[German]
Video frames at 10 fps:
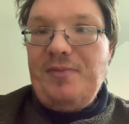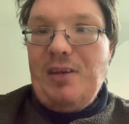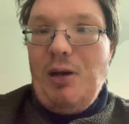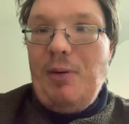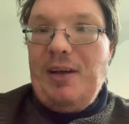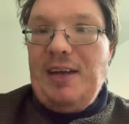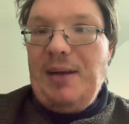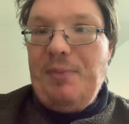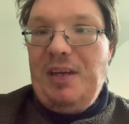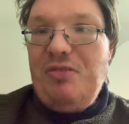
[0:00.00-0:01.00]
Aber ein
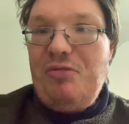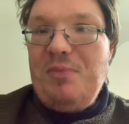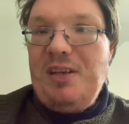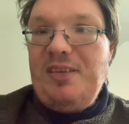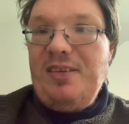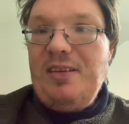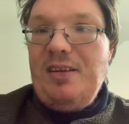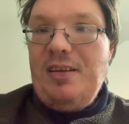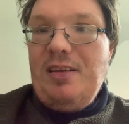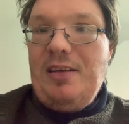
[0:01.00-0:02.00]
Mensch mit,
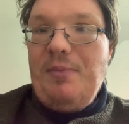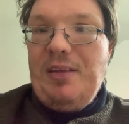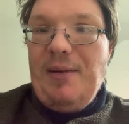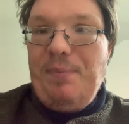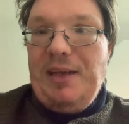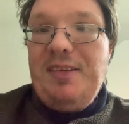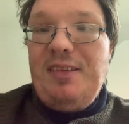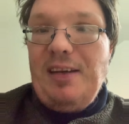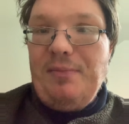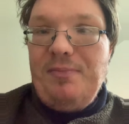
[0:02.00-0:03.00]
mit einem
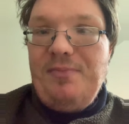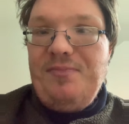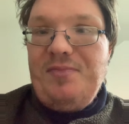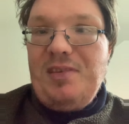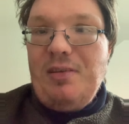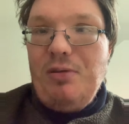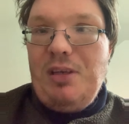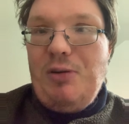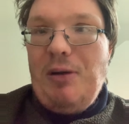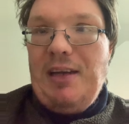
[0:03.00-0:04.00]
Blinddarm, oder
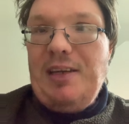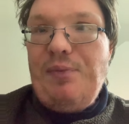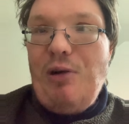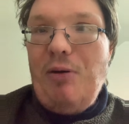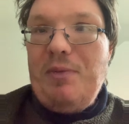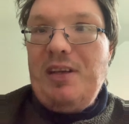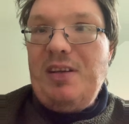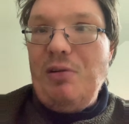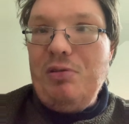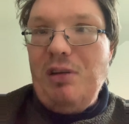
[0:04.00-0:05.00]
gar eine Frau mit
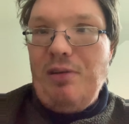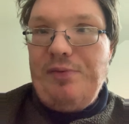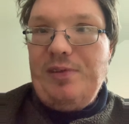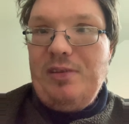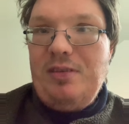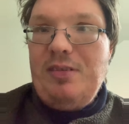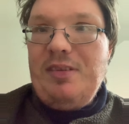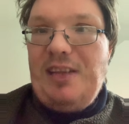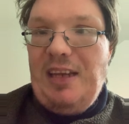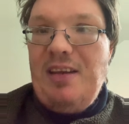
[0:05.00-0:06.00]
Rotlauf.
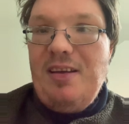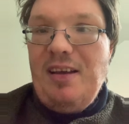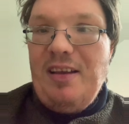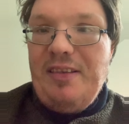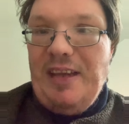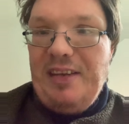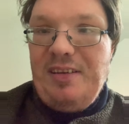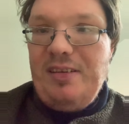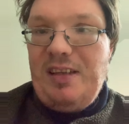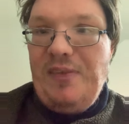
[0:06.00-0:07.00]
Die
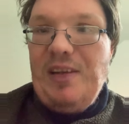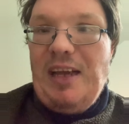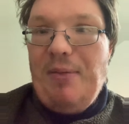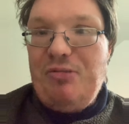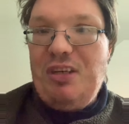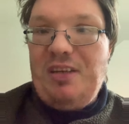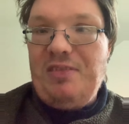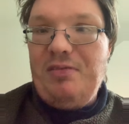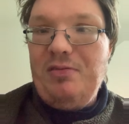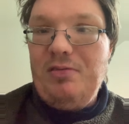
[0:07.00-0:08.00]
nicht. Die wird heimgeschickt.
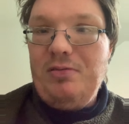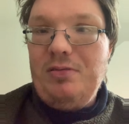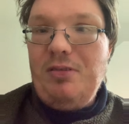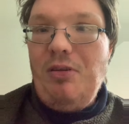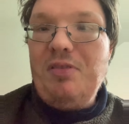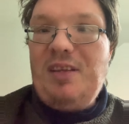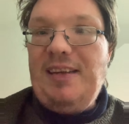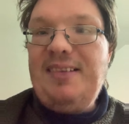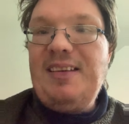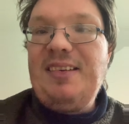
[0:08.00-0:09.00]
Und
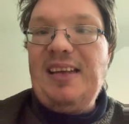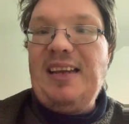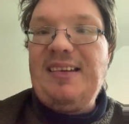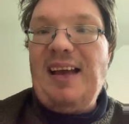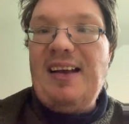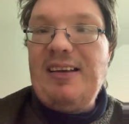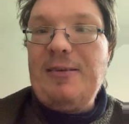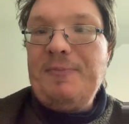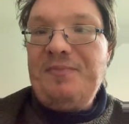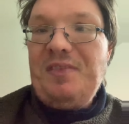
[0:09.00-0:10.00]
das ist eine Sache,
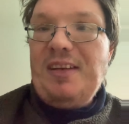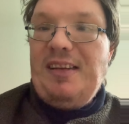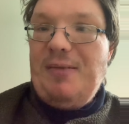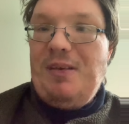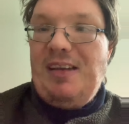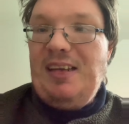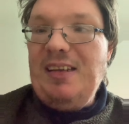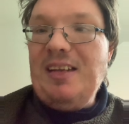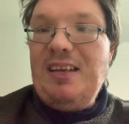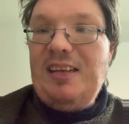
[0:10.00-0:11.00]
die mich
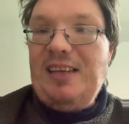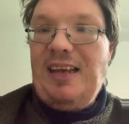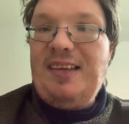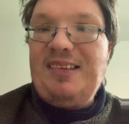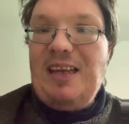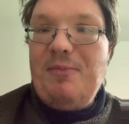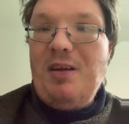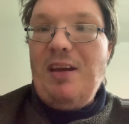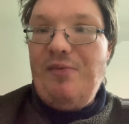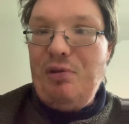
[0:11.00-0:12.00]
innerlich extrem
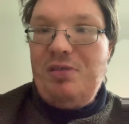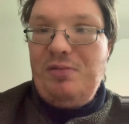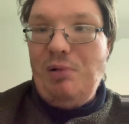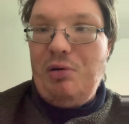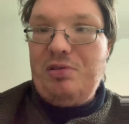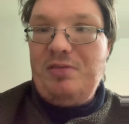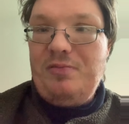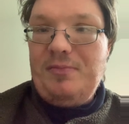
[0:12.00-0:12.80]
wütend macht.